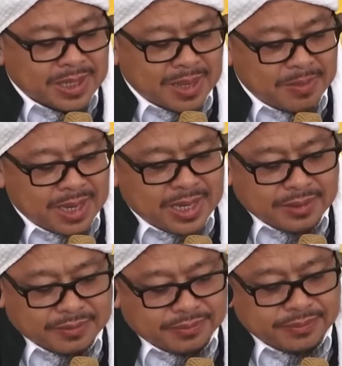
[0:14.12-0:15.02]
pertama,
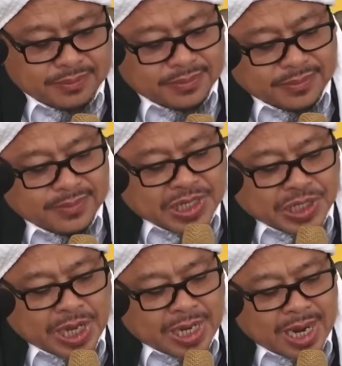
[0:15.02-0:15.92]

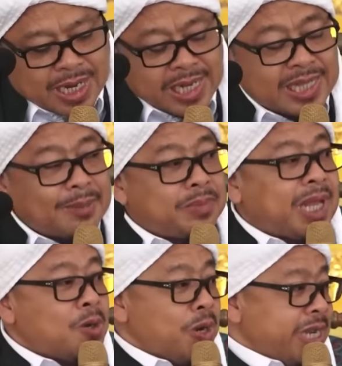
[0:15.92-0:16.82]
Syarah Kitab
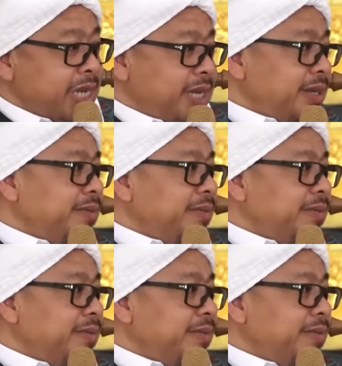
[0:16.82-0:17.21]
Tauhid.